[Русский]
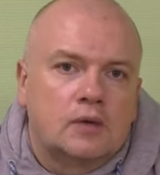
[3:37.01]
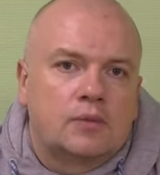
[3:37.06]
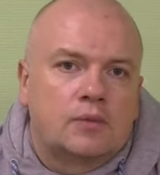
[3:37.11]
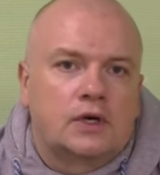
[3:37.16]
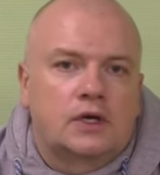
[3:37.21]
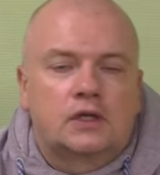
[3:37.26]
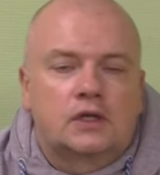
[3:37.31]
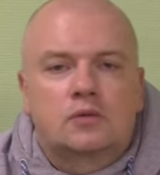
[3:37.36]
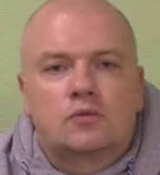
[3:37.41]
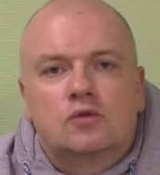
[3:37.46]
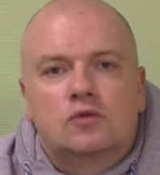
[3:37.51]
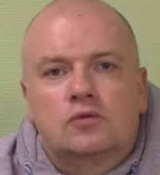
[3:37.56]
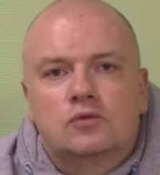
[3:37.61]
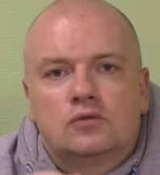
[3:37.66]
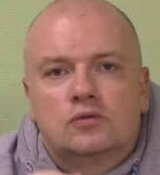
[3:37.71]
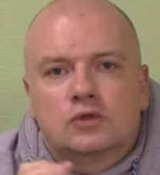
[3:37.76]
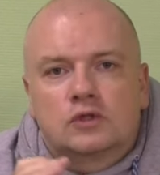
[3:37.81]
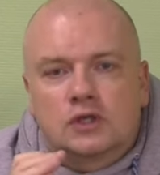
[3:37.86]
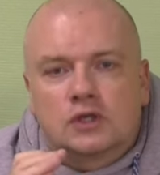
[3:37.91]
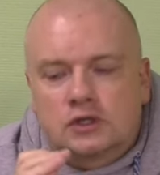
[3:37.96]

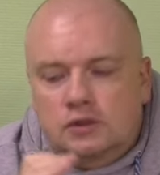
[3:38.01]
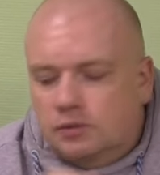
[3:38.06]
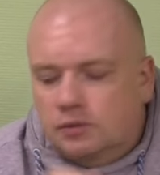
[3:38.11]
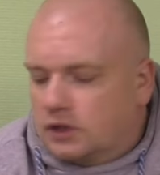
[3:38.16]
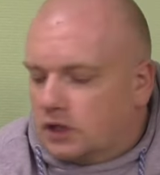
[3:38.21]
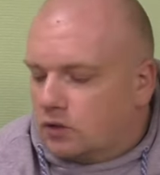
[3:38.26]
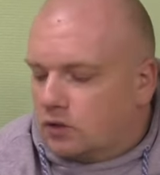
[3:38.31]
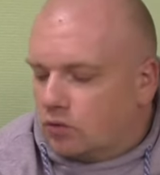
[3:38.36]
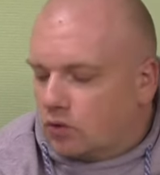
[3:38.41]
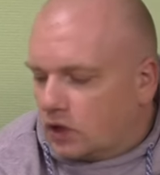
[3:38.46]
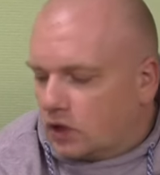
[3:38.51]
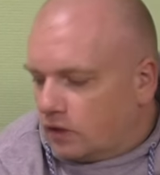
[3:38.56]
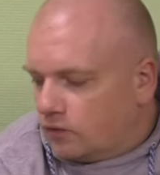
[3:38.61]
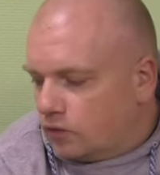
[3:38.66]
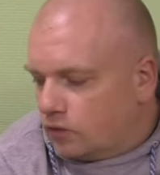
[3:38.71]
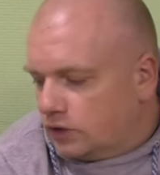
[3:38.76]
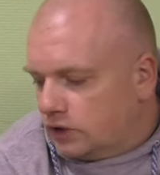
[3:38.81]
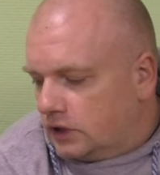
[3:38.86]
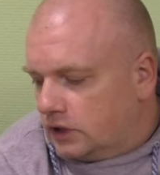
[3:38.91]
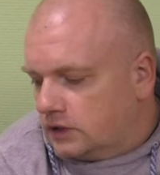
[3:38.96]
Поэтому, скажем так, у
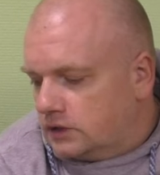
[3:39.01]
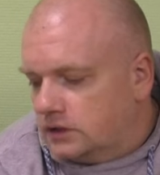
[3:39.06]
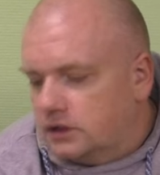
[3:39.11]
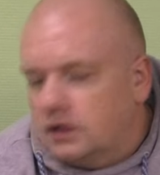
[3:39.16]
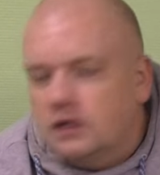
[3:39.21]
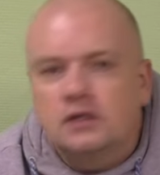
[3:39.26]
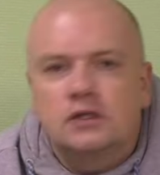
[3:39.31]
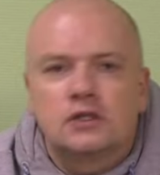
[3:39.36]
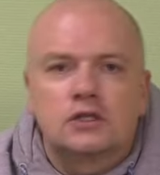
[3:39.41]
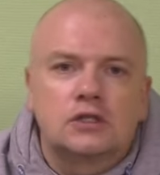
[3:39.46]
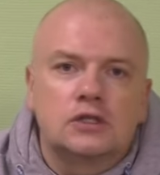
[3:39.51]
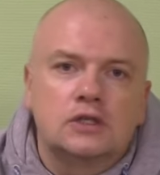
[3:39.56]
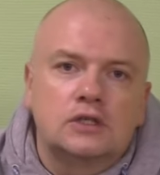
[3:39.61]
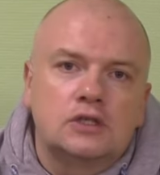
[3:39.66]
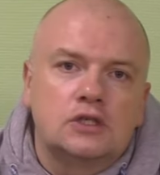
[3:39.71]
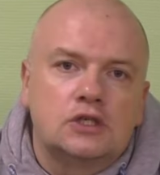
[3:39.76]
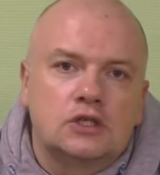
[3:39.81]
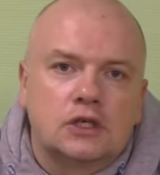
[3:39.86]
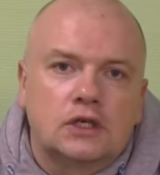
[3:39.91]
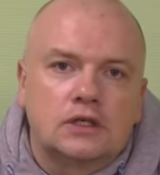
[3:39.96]
кого есть денежки,
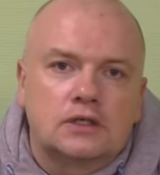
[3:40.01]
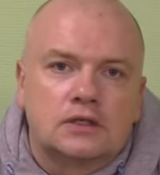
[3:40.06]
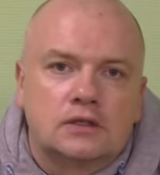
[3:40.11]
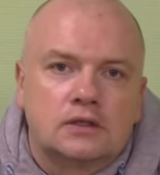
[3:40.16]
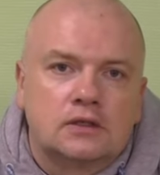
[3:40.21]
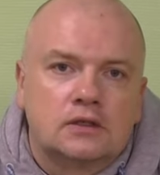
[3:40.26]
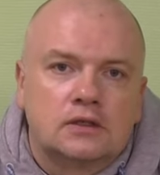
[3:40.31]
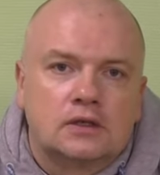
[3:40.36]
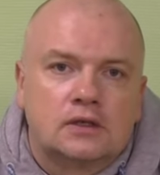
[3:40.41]
сейчас